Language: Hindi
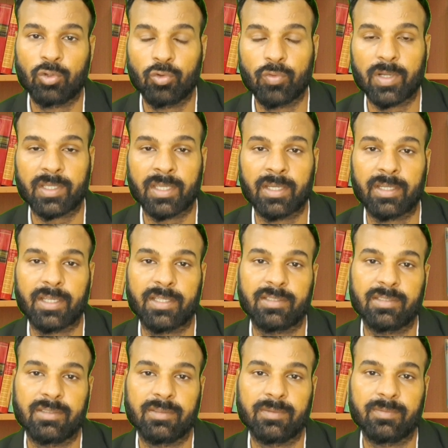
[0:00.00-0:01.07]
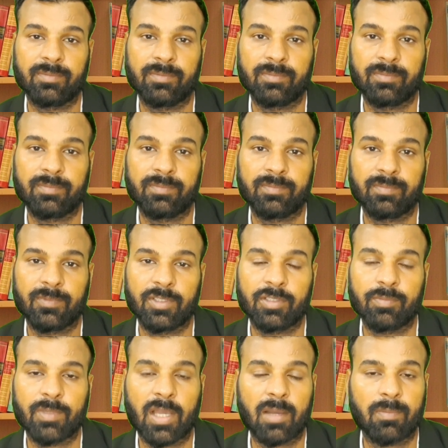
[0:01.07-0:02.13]
टू वर्किंग डेज
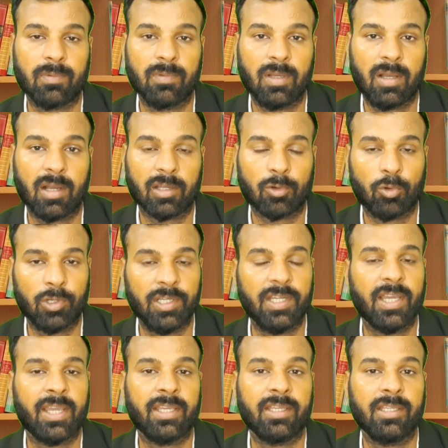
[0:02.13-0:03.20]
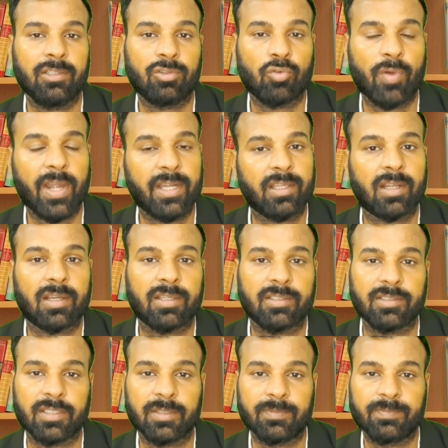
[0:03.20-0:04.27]
इसमें आप अगर हॉलीडे आएगी तो ऐड कर
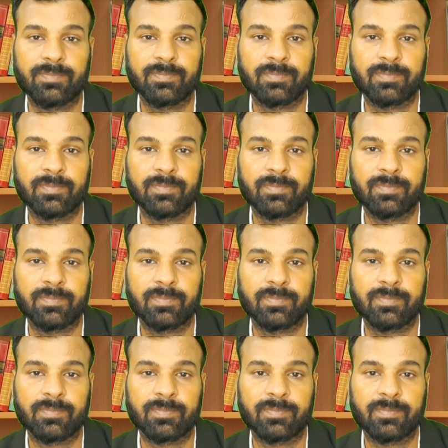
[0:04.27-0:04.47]
लीजिए